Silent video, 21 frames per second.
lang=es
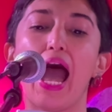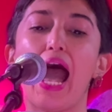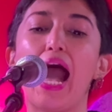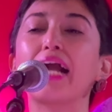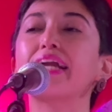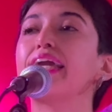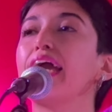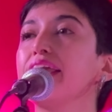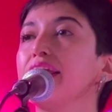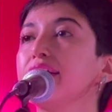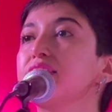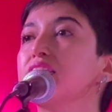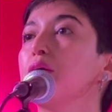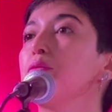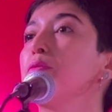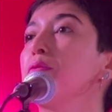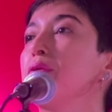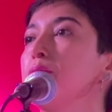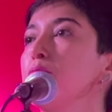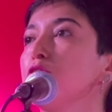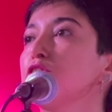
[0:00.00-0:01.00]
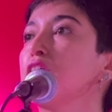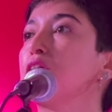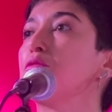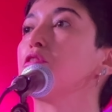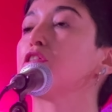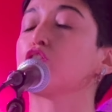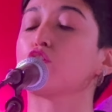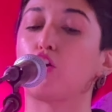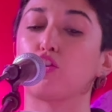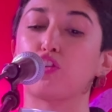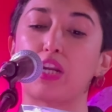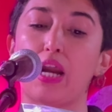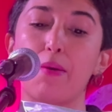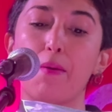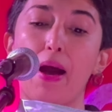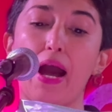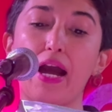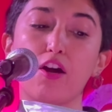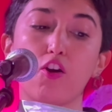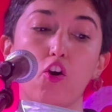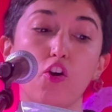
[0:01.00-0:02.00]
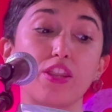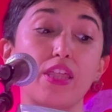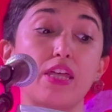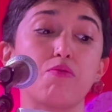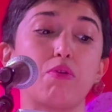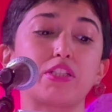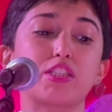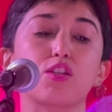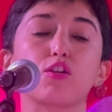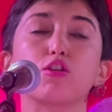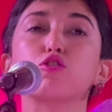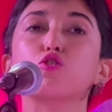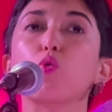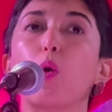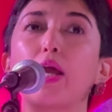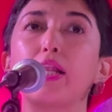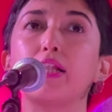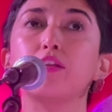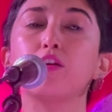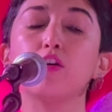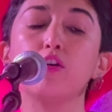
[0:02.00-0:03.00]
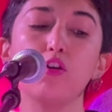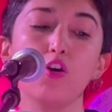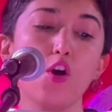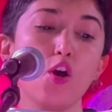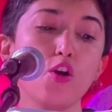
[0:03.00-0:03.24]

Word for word: aquellas que vivimos de nuestro trabajo y de nuestro sueldo,